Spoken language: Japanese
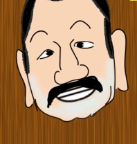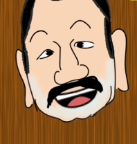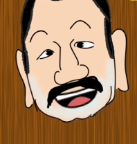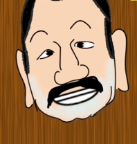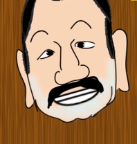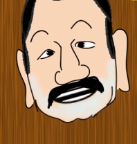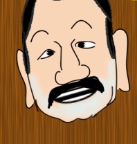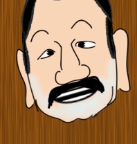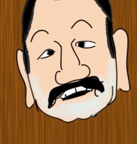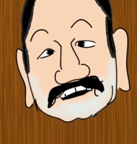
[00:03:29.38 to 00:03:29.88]

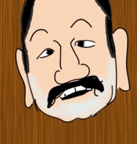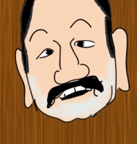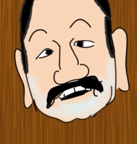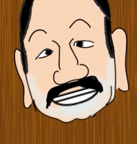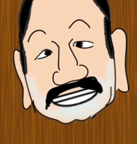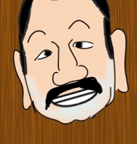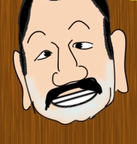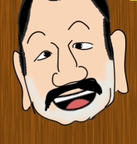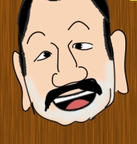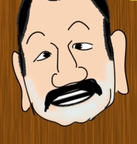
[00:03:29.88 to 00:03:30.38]
逆に、
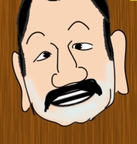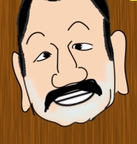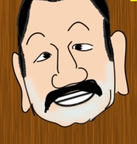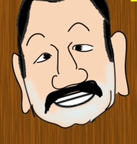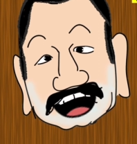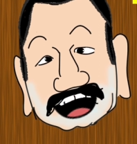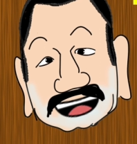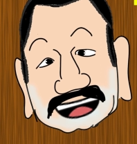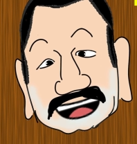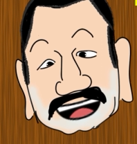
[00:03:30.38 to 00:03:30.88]
すでに子
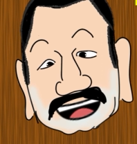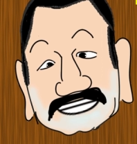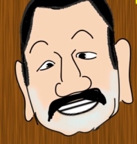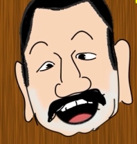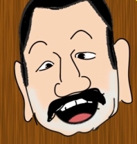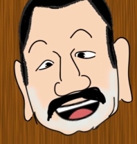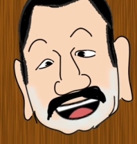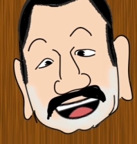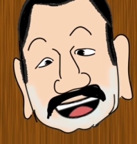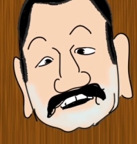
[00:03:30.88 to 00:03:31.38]
供が生ま
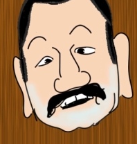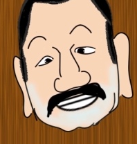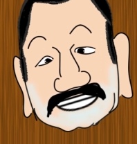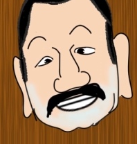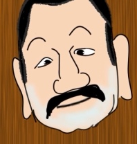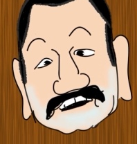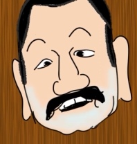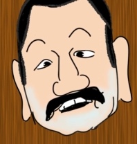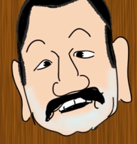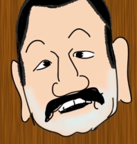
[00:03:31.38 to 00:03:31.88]
れた人
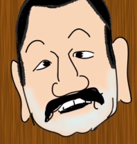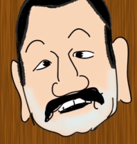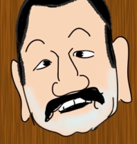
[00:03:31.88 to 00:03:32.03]
も、